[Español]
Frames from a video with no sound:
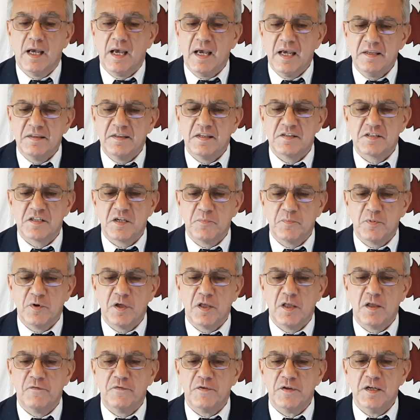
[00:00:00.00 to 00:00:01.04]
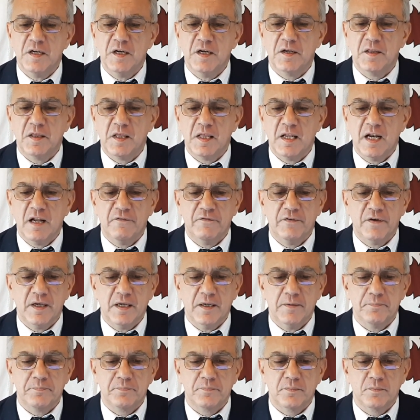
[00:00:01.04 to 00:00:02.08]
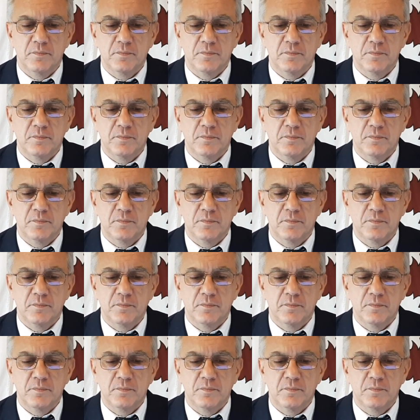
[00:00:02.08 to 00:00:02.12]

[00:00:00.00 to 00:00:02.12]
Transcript: ésta se puede definir desde la fe,